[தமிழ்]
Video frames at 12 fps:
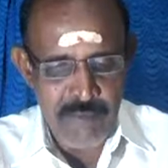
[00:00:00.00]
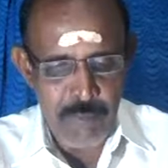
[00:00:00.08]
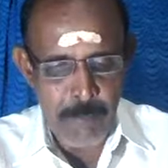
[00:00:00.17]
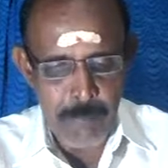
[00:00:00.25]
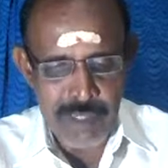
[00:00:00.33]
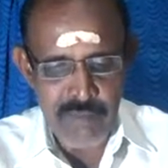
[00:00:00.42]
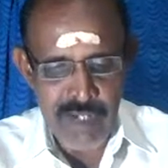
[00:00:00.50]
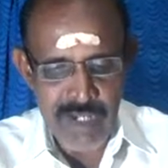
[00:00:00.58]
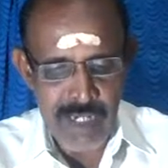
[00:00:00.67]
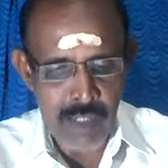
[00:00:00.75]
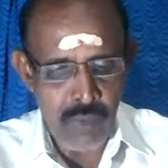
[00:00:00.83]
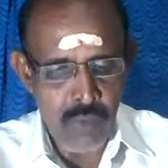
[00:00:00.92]
அறிவும்
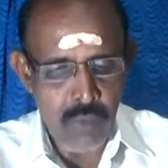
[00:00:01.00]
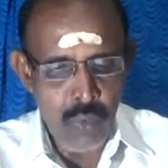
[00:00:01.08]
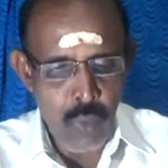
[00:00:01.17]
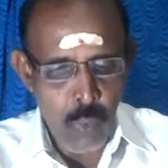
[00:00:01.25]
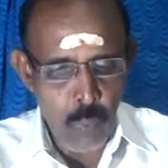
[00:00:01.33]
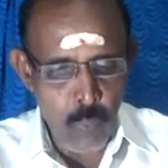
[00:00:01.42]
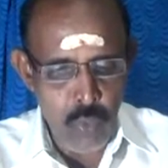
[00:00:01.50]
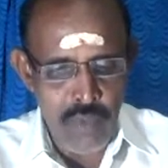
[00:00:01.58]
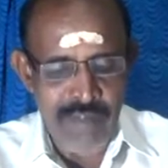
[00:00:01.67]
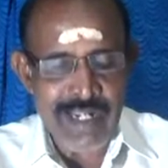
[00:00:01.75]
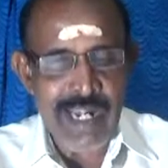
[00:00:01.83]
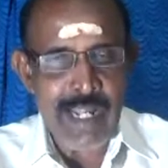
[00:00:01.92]
பெறுவார்கள்
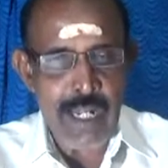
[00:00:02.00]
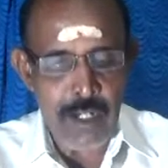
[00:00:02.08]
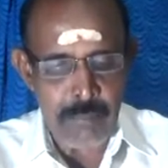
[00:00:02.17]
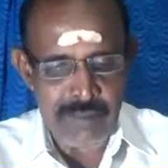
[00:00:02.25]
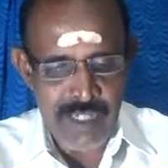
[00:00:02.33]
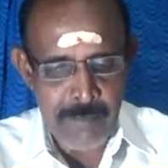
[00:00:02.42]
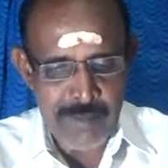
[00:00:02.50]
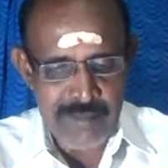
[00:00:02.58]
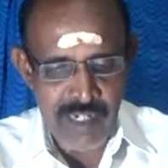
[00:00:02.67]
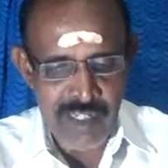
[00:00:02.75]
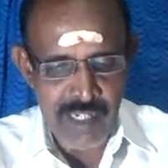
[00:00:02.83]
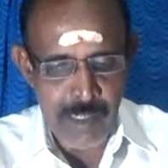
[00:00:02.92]
குருவின்றி கற்கும்
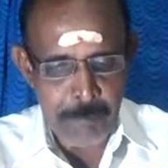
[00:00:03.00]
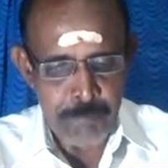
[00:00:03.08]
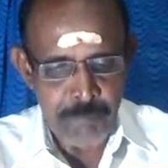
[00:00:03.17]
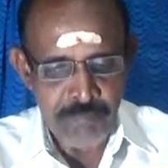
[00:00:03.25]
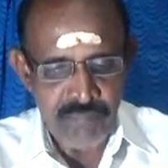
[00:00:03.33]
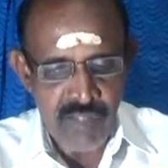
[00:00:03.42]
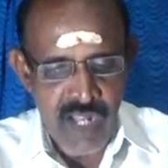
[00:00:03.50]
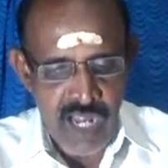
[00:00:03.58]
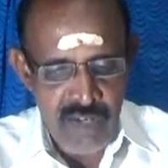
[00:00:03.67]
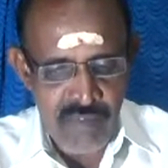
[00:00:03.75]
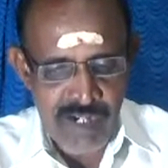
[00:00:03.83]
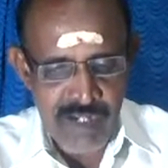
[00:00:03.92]
திறமைசாலிகள்
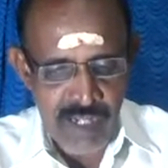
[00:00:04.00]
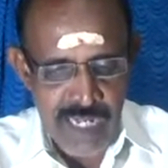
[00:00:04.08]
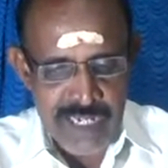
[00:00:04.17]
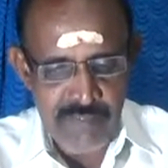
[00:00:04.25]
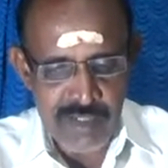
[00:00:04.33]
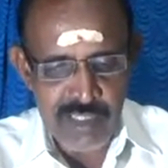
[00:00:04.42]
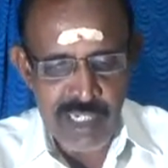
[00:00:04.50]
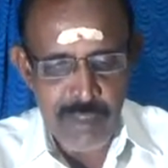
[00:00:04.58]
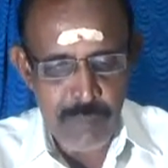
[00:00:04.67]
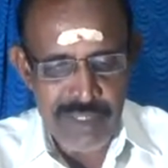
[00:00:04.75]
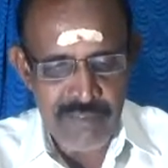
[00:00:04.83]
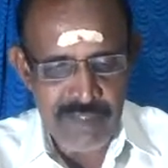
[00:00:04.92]
அறிவா அறிவாற்றலை
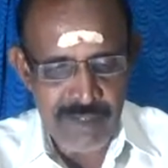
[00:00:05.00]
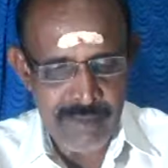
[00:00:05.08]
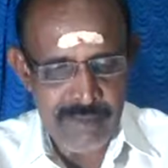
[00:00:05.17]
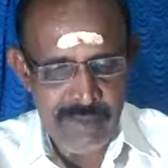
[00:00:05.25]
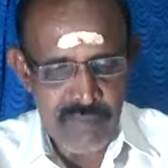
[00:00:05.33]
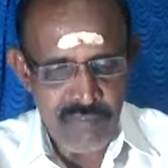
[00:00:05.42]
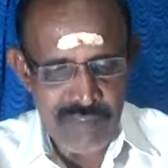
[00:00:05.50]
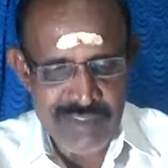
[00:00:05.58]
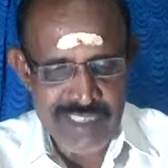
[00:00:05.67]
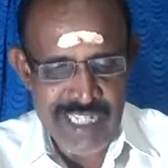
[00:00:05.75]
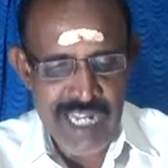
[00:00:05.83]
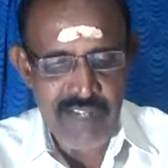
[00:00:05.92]
உடையவர்
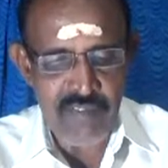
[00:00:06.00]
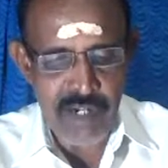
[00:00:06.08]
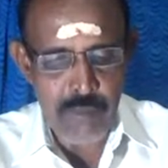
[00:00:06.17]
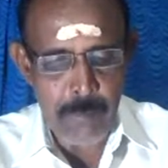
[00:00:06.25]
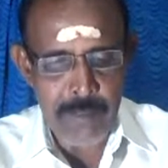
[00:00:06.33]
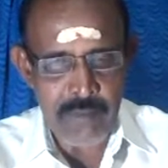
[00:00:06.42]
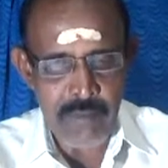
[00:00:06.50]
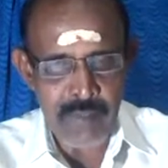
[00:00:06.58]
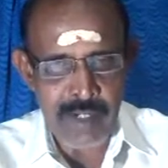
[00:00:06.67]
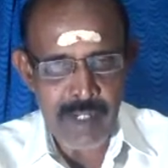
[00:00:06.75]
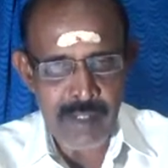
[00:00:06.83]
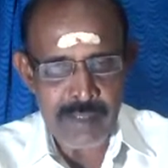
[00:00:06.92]
வசதியான வாழ்வும்
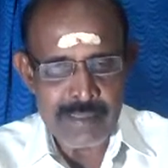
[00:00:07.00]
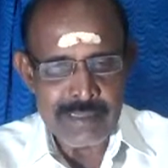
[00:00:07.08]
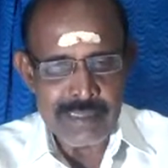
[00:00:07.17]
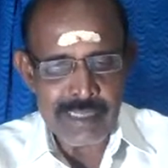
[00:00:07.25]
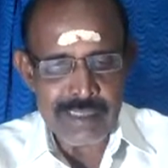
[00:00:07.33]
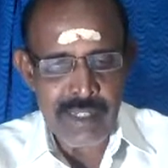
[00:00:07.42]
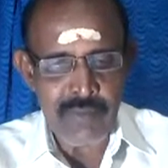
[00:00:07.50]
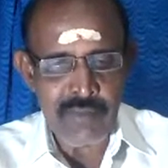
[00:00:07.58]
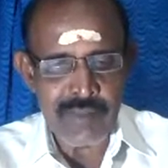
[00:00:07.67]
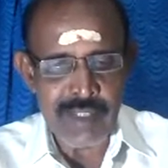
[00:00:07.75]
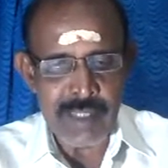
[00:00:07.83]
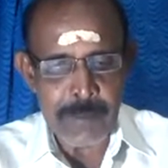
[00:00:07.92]
பெறுபவர்கள் அதாவது
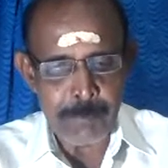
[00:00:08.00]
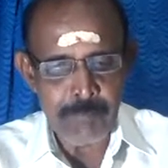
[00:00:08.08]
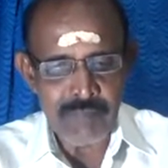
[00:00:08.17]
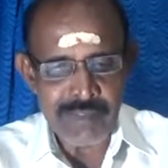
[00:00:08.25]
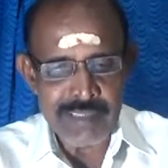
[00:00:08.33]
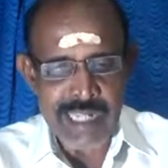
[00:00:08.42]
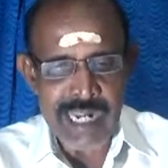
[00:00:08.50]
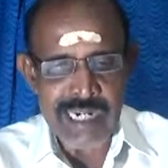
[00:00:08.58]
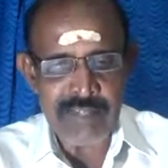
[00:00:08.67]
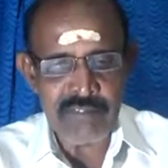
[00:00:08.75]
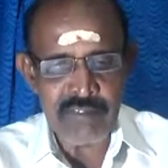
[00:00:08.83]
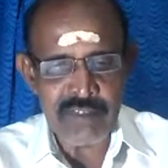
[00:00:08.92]
வந்து
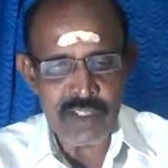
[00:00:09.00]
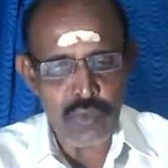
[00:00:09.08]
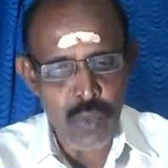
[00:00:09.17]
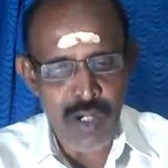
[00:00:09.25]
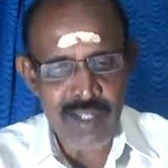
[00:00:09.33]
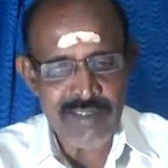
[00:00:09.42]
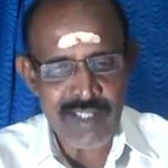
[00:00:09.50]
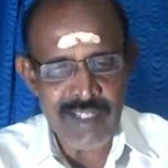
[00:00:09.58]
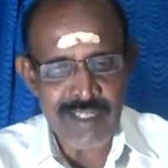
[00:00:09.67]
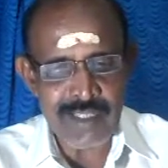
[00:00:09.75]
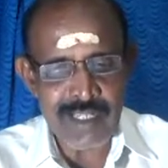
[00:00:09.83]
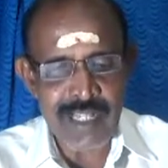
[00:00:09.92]
ஏகலைவன் வந்து
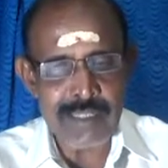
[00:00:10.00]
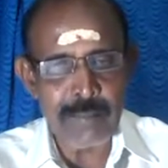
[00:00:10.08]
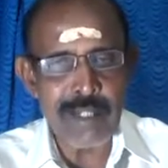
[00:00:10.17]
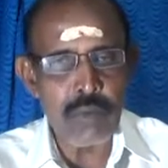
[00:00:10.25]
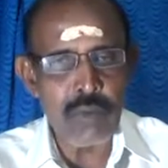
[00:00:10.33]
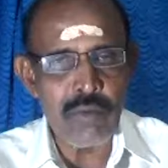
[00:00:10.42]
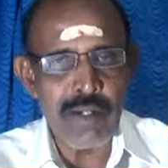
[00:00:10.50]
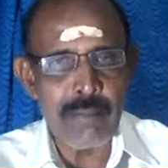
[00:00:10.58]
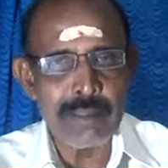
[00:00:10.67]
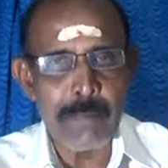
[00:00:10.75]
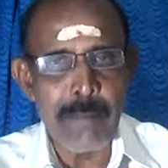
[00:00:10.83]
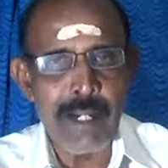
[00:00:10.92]
துரோணாச்சாரியர்கிட்ட அந்த மாதிரி குரு
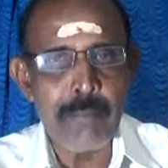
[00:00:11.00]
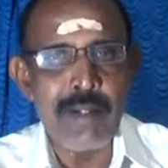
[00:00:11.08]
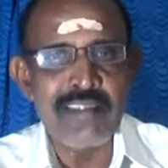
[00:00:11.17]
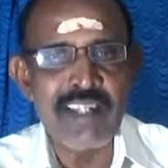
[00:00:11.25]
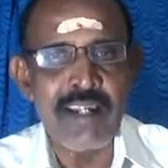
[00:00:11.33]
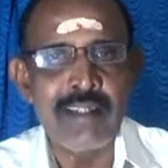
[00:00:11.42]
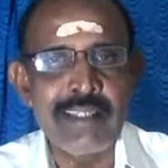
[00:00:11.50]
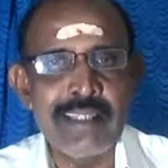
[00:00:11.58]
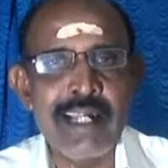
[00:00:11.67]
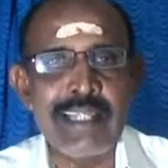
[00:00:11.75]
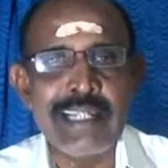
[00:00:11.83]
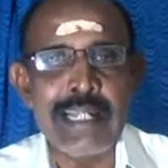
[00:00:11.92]
இல்லாமல் தான் பாடம் படித்தார்
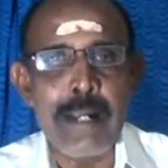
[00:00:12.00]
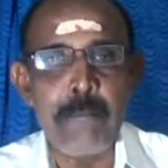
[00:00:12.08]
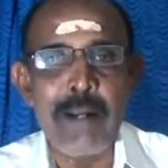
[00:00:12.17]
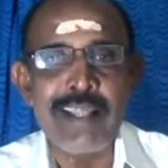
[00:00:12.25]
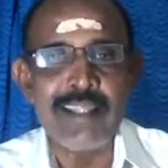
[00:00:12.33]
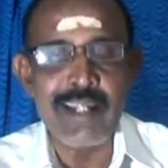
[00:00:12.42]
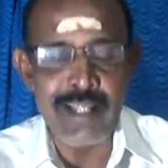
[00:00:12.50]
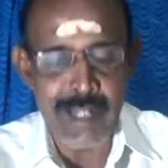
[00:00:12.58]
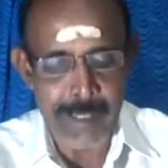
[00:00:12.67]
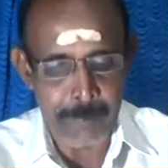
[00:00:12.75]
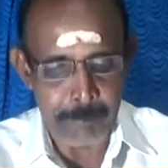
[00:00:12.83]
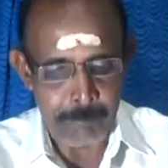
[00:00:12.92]
இந்த கதையை நான்
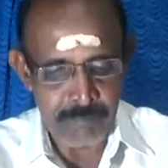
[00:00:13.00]
படித்திருக்கிறேன்